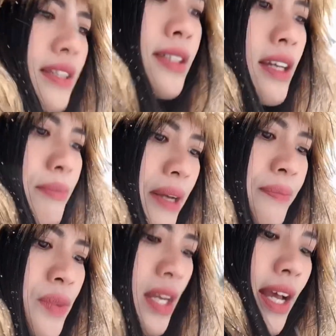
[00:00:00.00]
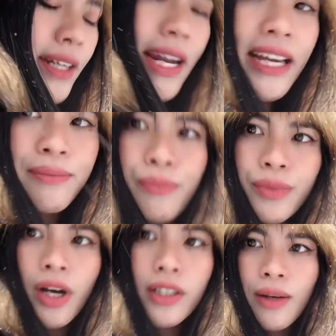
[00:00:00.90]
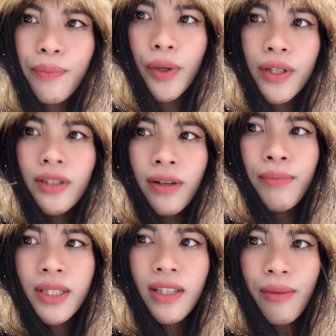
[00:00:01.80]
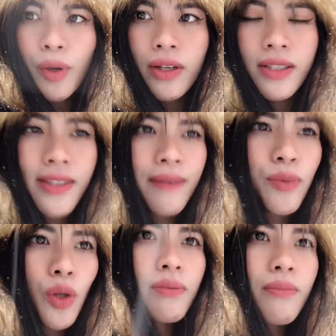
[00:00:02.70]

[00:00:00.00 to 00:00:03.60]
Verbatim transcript: khi mà đây đỡ cho mọi người mình cho mọi người xem tuyết